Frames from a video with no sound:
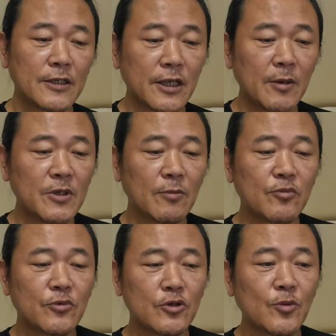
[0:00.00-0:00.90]
이 사람의
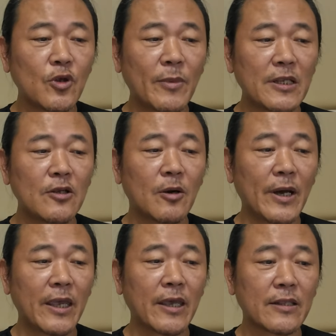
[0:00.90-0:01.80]
작품들 좀더 많이
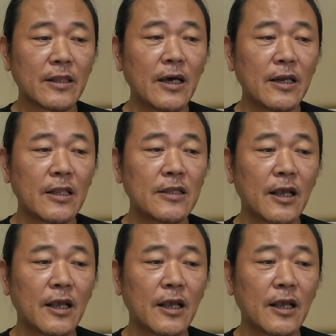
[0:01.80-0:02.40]
읽어봐야겠다라는